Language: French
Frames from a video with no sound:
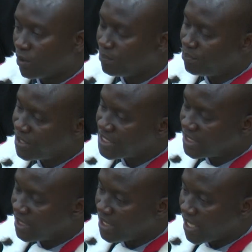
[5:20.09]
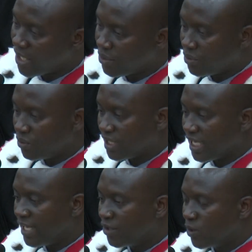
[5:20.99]
puisqu'il y a eu
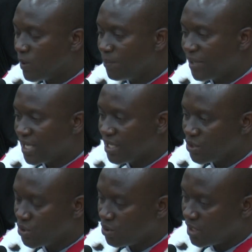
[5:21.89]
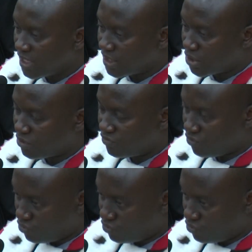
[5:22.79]
incompréhension entre vous,